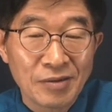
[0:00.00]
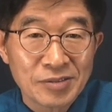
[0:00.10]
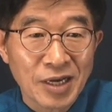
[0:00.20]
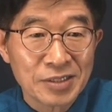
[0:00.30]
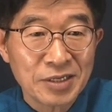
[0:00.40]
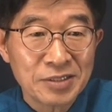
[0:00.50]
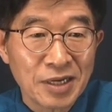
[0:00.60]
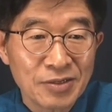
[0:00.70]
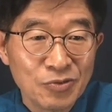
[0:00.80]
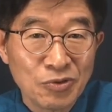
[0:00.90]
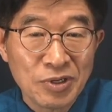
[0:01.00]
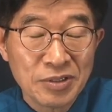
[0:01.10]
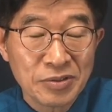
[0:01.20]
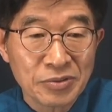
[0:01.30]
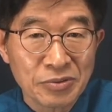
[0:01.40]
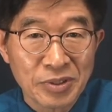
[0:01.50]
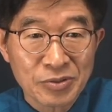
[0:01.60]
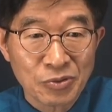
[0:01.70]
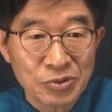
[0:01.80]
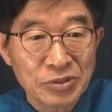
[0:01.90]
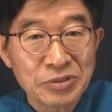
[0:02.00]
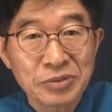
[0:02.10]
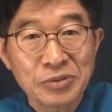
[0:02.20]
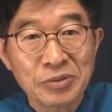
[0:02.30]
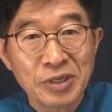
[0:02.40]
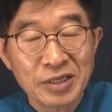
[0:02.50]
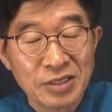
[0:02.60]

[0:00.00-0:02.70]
사실상 윤리적으로나 도덕적으로나